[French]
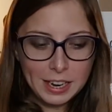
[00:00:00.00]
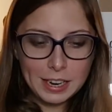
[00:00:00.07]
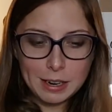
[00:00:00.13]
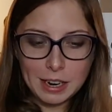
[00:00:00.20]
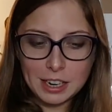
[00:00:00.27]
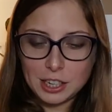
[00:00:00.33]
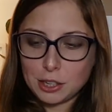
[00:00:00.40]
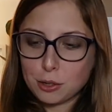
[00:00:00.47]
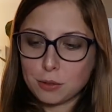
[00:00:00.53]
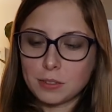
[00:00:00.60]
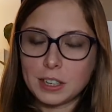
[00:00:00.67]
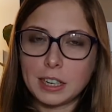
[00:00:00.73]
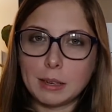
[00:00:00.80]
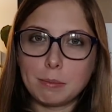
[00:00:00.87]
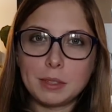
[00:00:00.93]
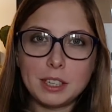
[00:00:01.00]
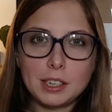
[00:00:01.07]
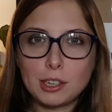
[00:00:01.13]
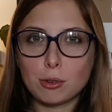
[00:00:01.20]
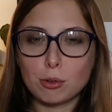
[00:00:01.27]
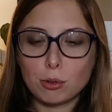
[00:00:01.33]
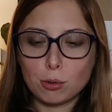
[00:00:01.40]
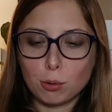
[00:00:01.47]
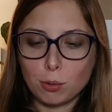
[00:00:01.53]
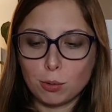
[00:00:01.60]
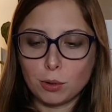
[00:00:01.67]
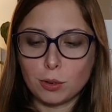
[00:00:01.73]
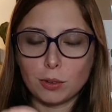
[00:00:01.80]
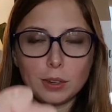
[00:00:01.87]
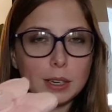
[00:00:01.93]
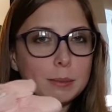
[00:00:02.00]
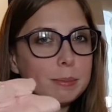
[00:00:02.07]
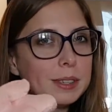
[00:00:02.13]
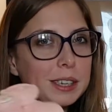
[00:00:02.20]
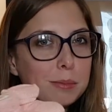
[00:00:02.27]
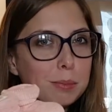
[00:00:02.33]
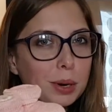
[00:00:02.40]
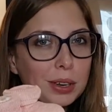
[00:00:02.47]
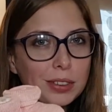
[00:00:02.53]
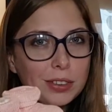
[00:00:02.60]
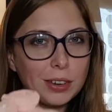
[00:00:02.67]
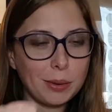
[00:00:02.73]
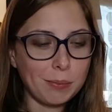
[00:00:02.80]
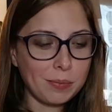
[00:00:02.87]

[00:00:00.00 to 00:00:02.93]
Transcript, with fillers: Et là j'ai trouvé les petits chaussons, euh, les petites bottes